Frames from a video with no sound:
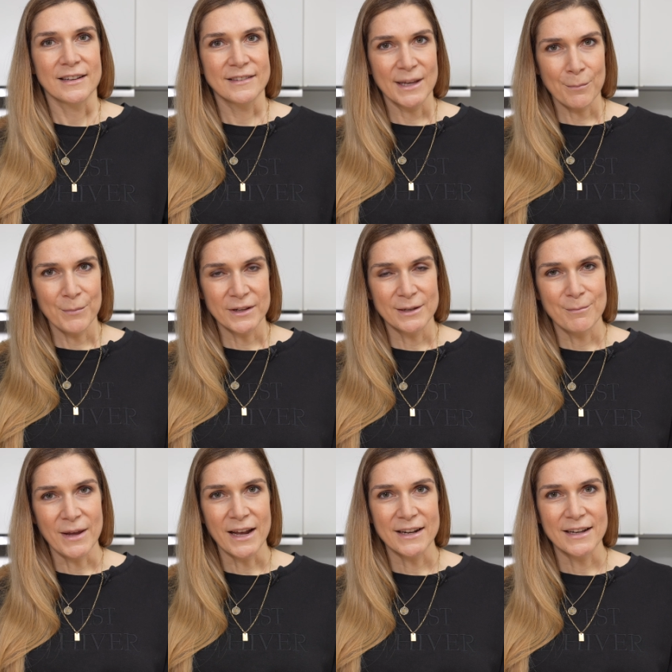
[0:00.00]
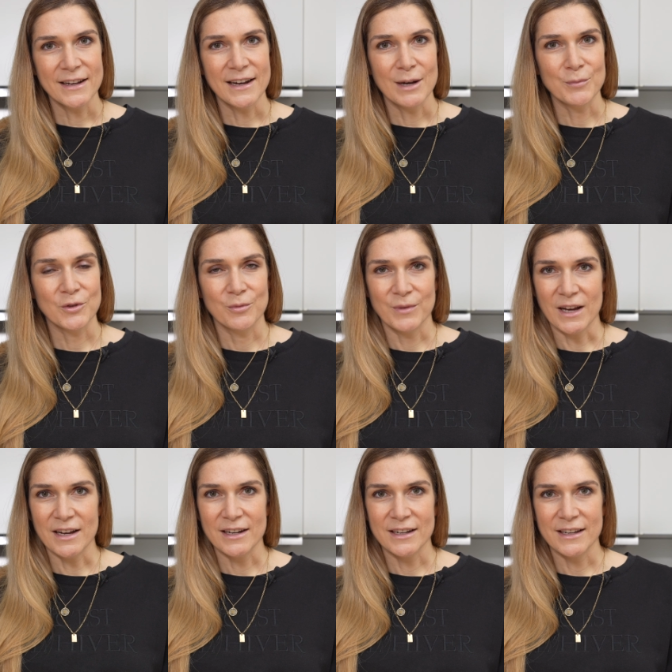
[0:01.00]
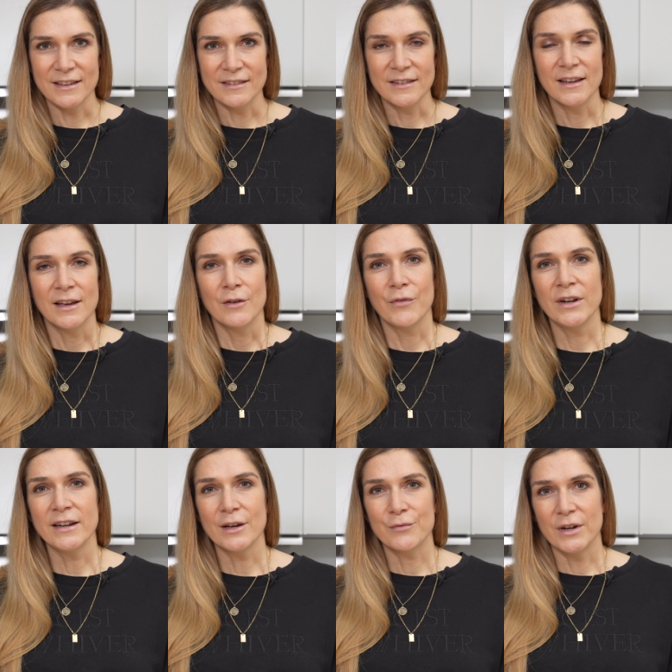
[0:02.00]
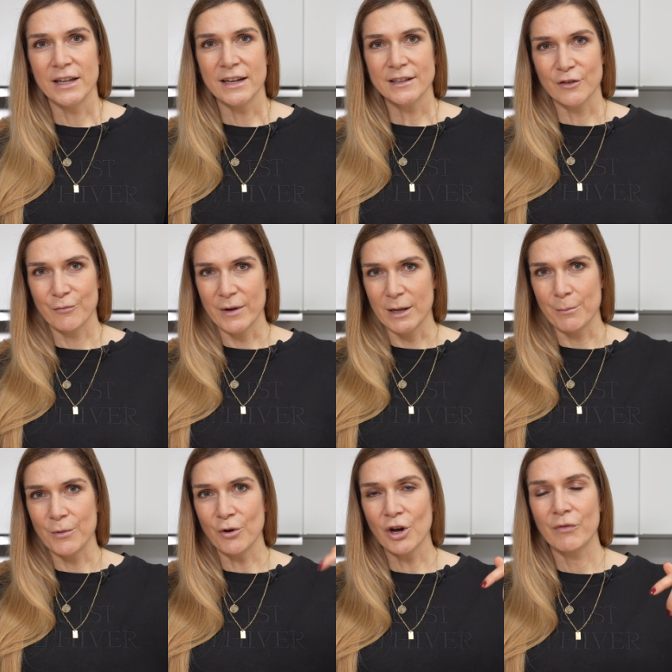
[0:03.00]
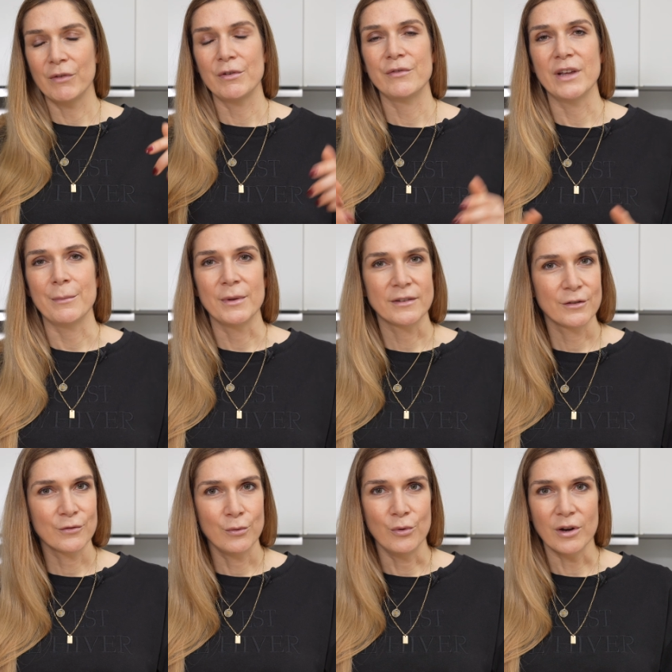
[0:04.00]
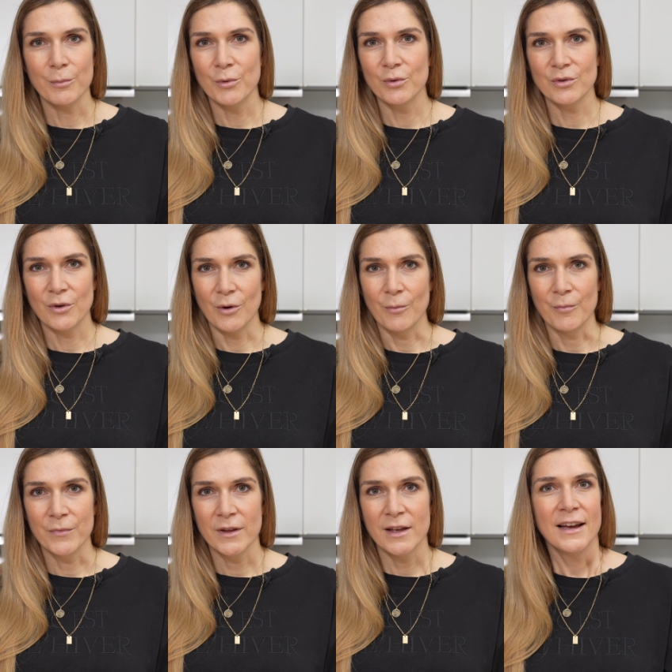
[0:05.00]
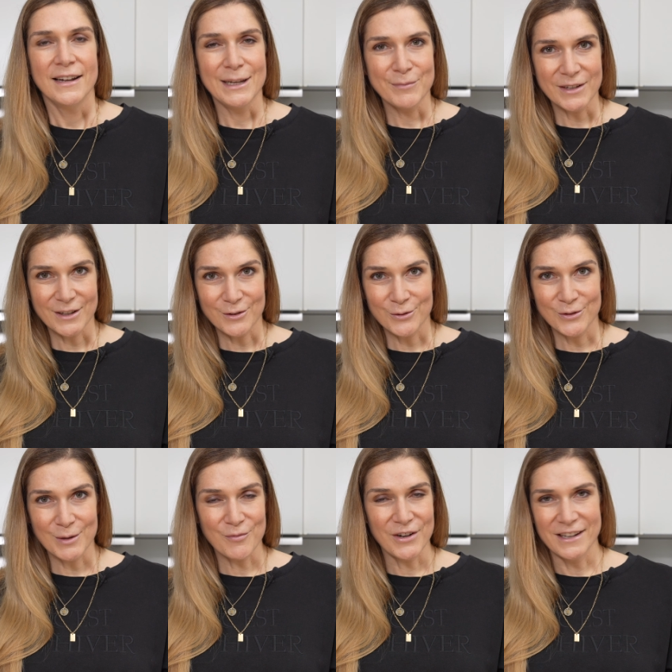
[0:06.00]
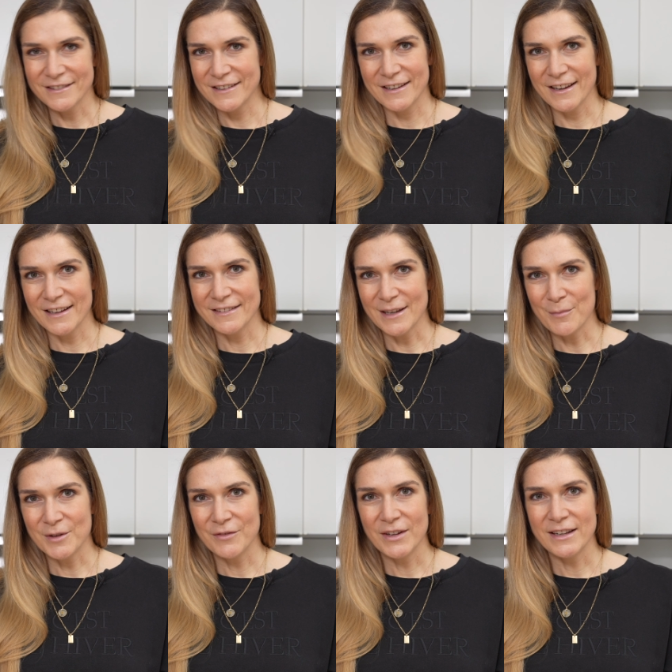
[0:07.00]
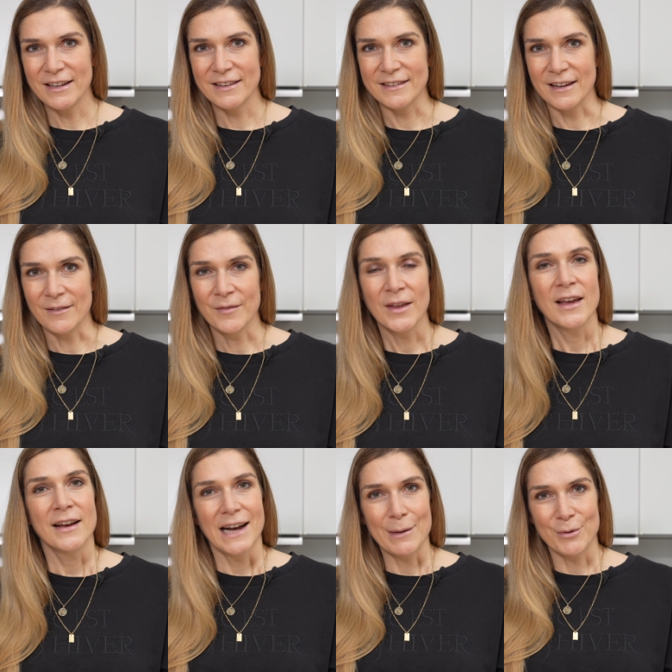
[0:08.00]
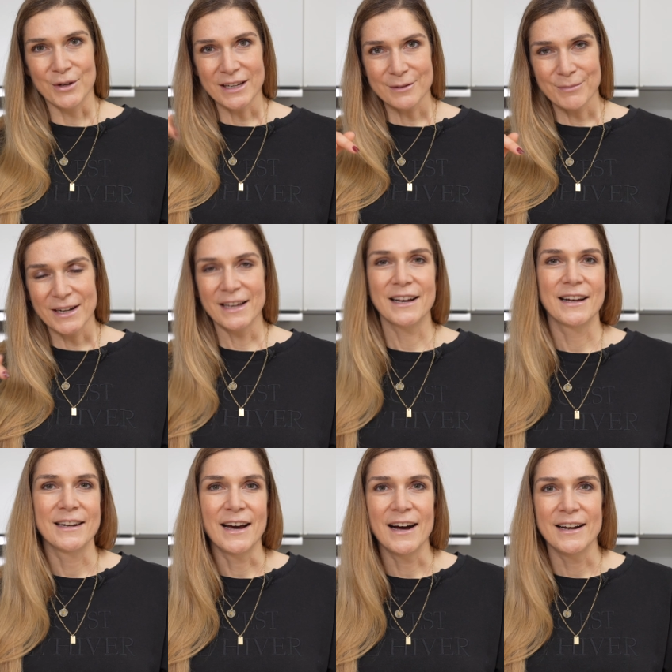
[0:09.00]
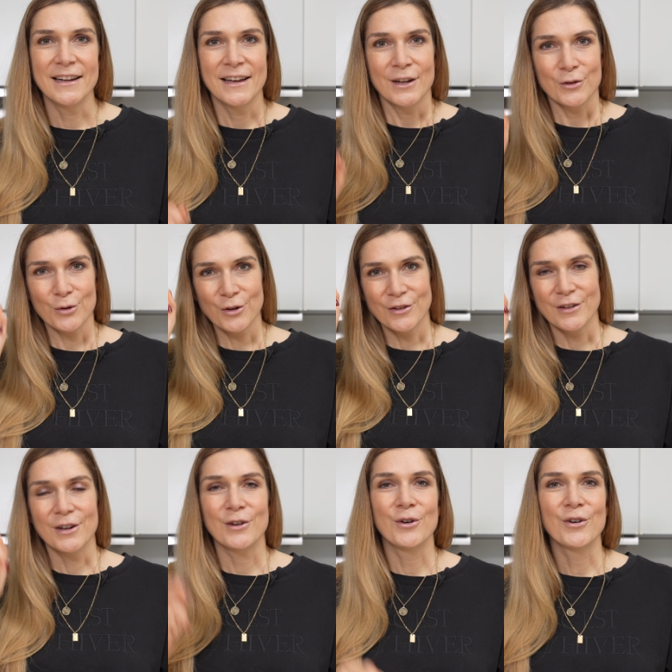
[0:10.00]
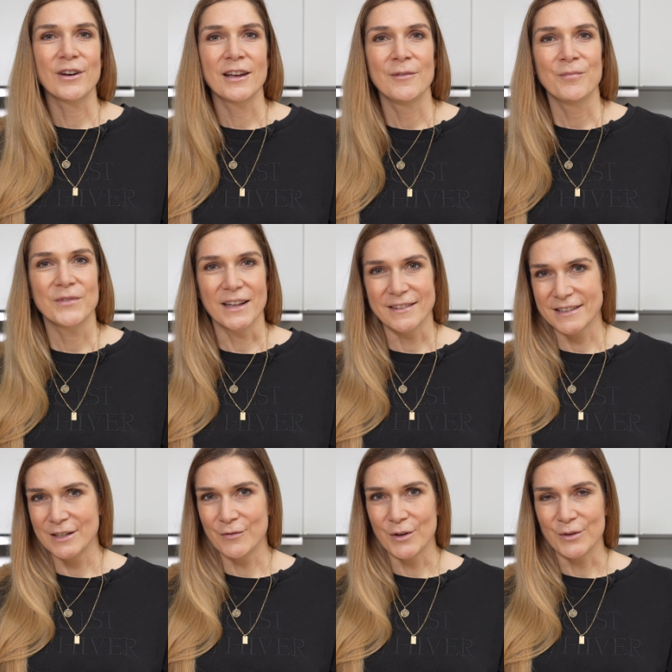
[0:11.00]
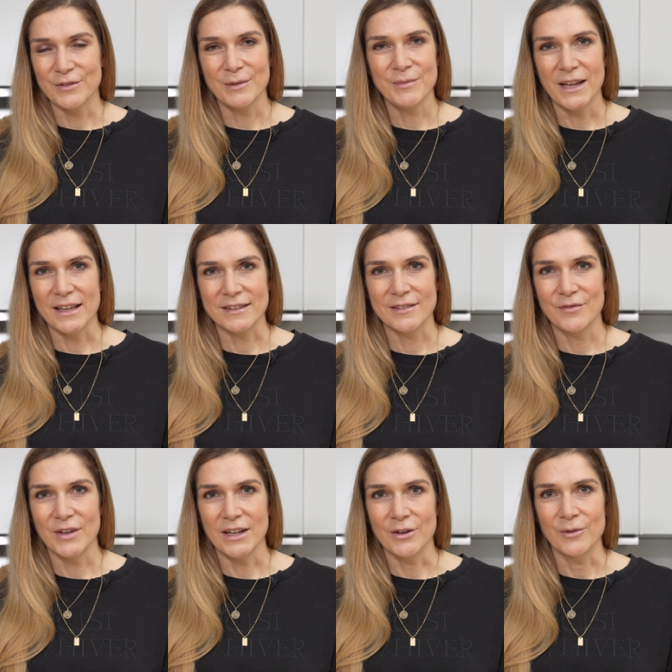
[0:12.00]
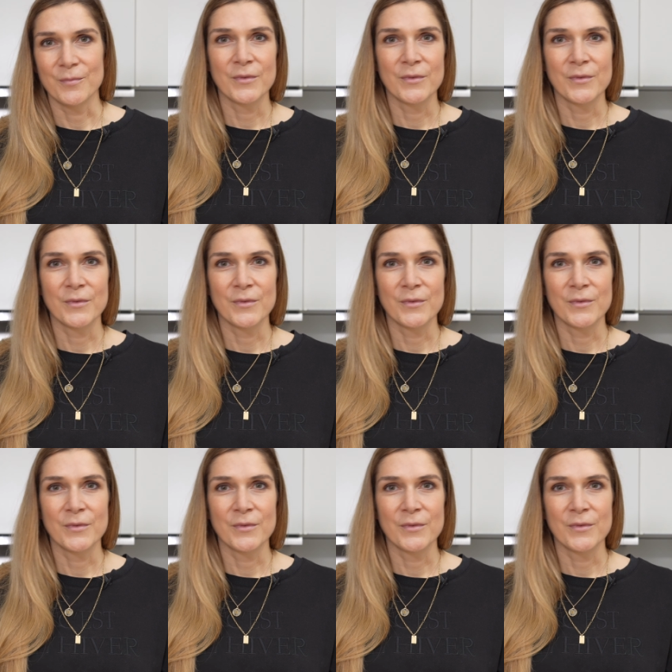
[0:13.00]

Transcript: Rezept mit den Mengenangaben zum Nachlesen findet ihr verlinkt auf meinem Blog www.mrsfluri.com. Liebt ihr gesunde pflanzliche Rezepte wie diese? Abonniert meinen Kanal, drückt die Glocke, dann sehen wir uns im nächsten Video.